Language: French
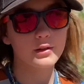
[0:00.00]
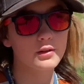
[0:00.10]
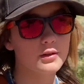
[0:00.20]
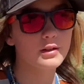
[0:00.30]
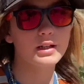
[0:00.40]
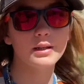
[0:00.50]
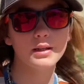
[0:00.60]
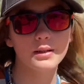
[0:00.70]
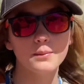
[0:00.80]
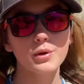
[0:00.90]
Euh,
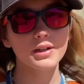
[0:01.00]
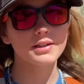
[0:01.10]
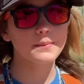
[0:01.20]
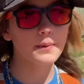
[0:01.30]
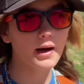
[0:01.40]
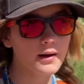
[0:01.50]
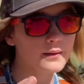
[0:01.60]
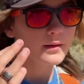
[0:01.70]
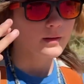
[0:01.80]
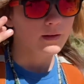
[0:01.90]
les murs n'étaient pas...
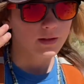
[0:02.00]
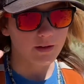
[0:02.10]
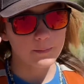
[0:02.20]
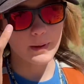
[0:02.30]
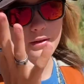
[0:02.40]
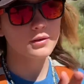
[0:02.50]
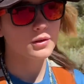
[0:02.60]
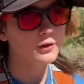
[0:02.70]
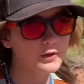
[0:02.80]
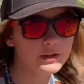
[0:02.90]
Il n'y avait pas de
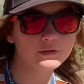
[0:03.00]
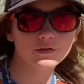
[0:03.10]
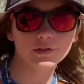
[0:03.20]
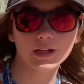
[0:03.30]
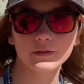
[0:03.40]
reflet du soleil